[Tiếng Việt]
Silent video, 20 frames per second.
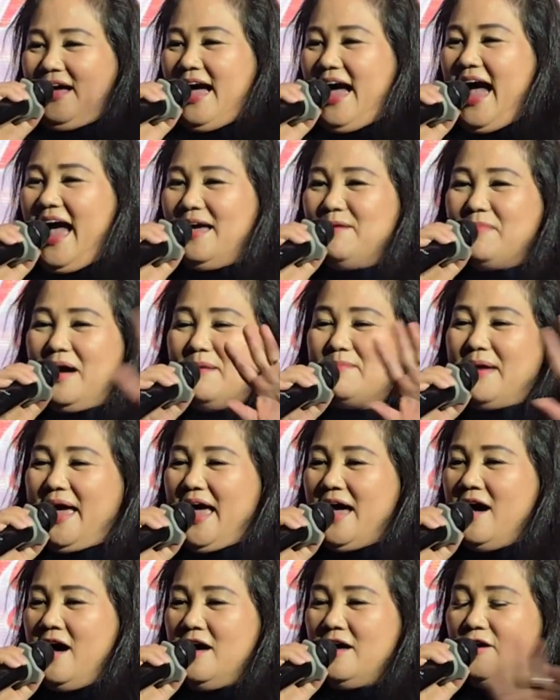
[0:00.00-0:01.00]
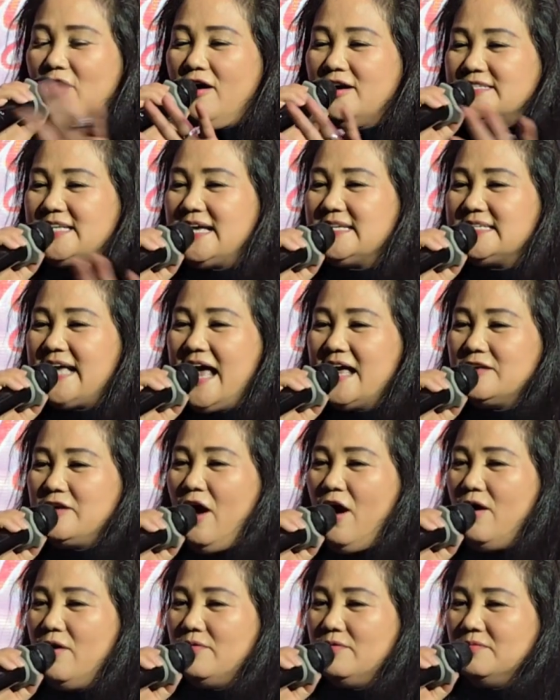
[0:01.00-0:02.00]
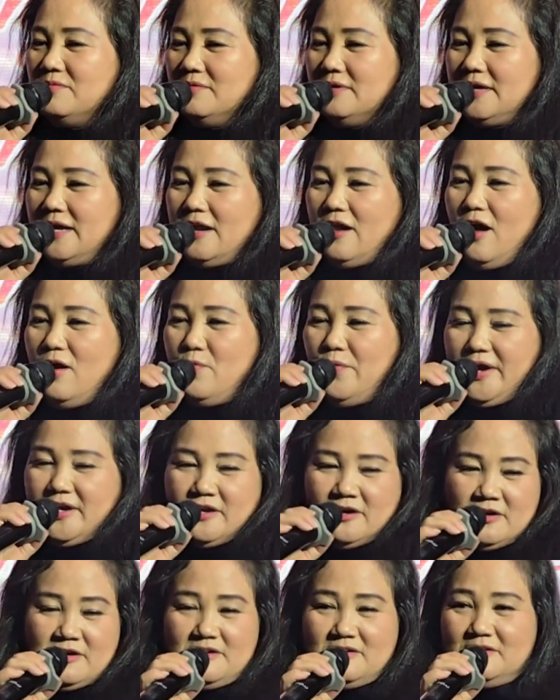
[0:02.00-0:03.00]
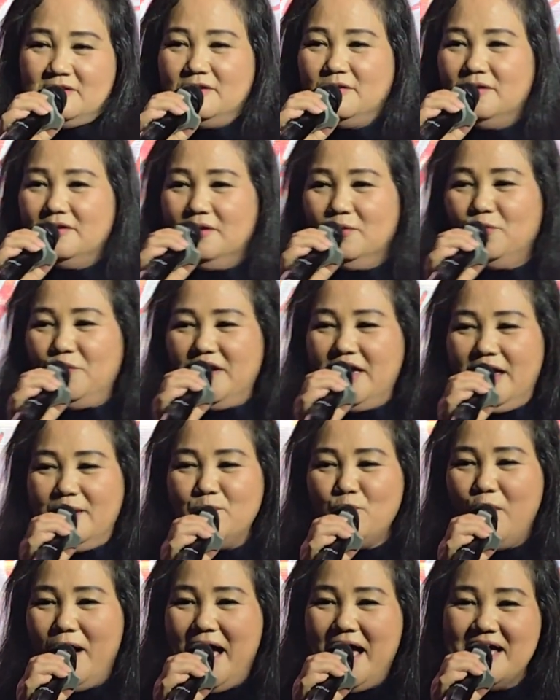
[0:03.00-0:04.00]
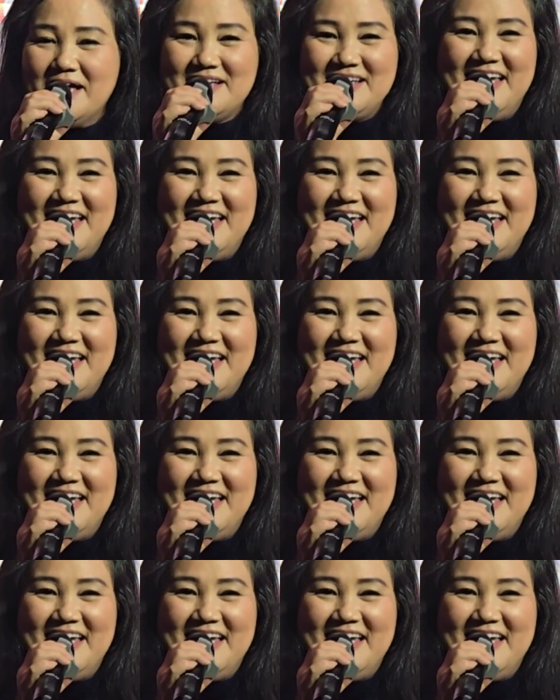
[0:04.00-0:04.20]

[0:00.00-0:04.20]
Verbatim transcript: hai bà mẹ ơi ngồi sát sát vô cái đó ngoài đường nguy hiểm quá